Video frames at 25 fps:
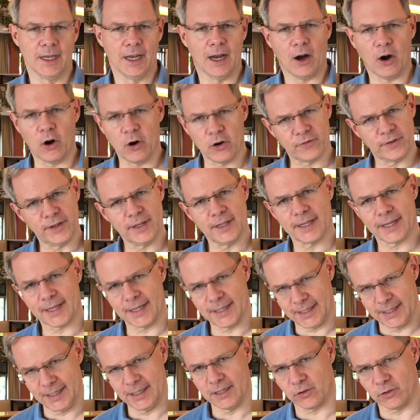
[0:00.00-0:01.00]
Auch wenn die
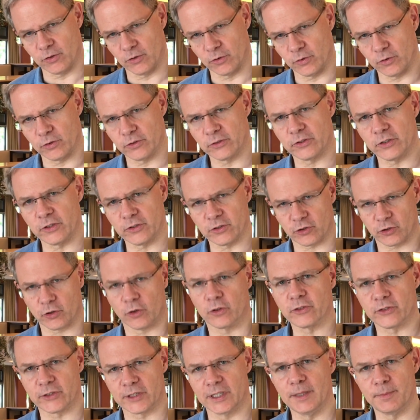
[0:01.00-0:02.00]
Regierung uns diese
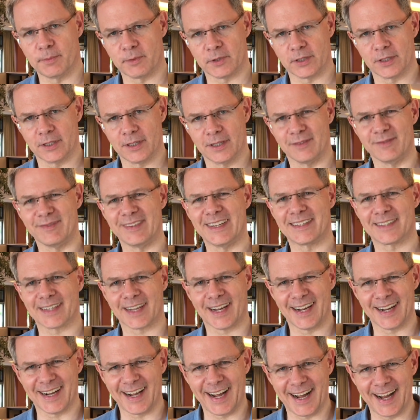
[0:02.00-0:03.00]
Chance gibt, wir
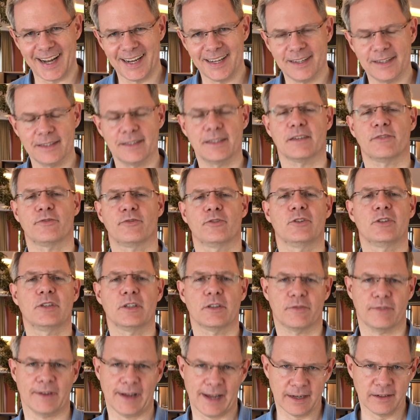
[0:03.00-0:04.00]
tragen alle dafür eine
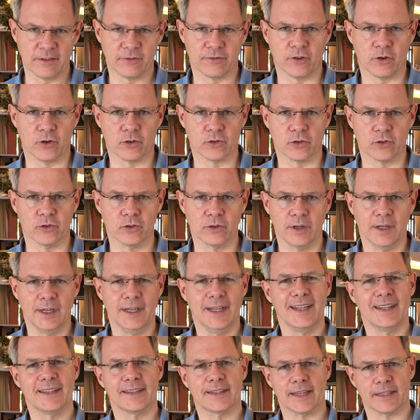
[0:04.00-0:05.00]
Verantwortung,
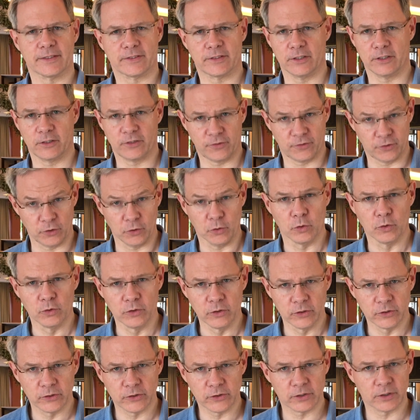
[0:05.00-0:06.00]
dass es für
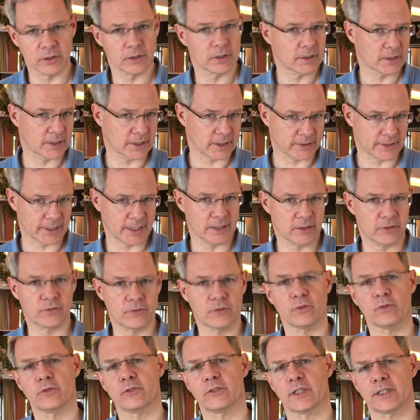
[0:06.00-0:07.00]
uns, das heißt
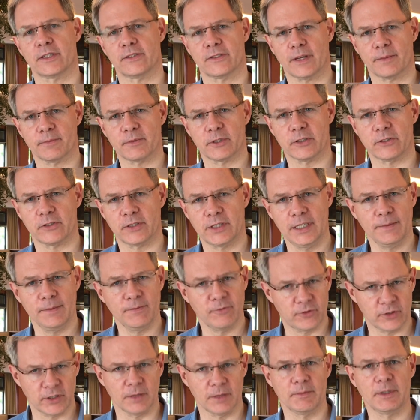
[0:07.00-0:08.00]
für unser gesamtes Team,
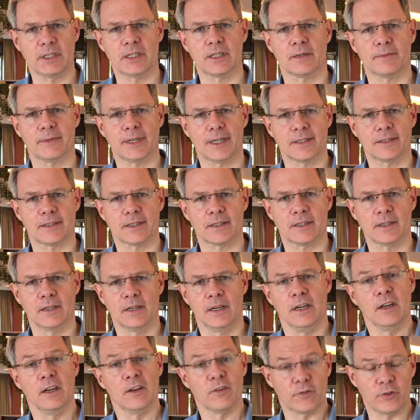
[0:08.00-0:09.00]
für die Mitarbeiter,
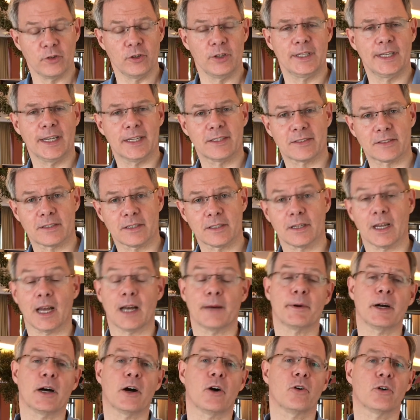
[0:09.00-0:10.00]
für die Gäste,
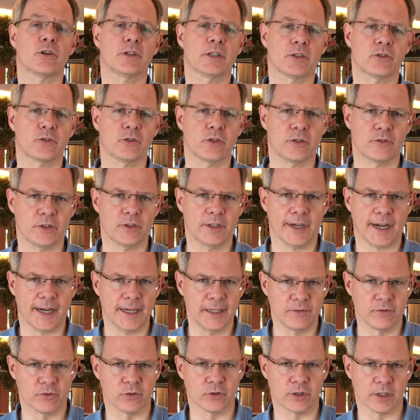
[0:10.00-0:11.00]
aber auch natürlich für die
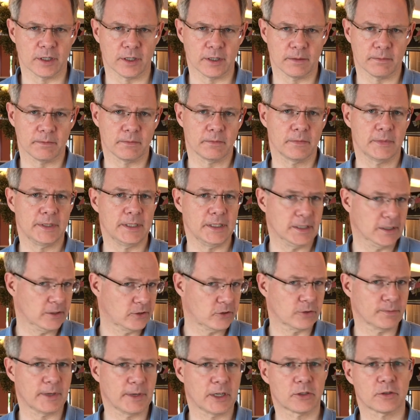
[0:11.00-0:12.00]
Einwohner, hier
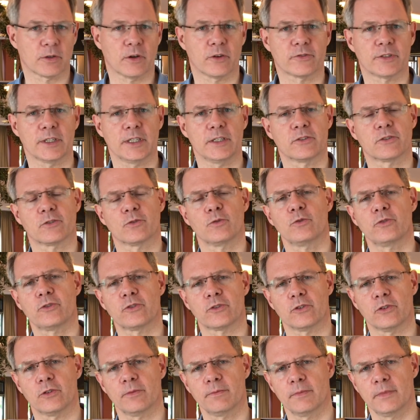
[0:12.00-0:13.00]
zum Beispiel auf der Insel
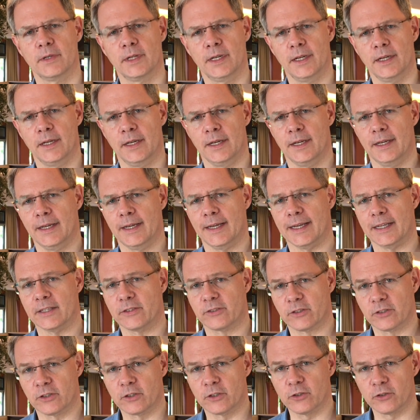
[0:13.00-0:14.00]
Usedom,
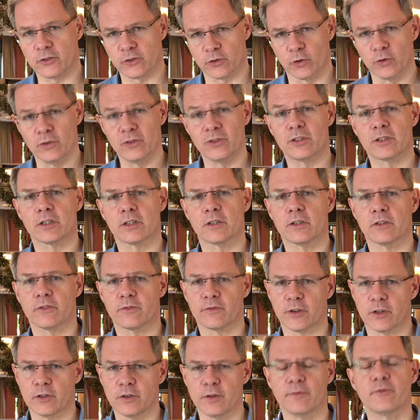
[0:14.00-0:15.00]
es gesund,
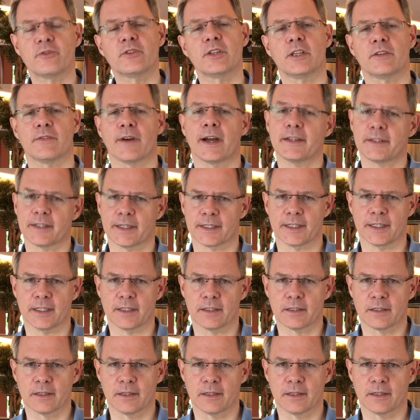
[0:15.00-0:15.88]
vernünftig weitergeht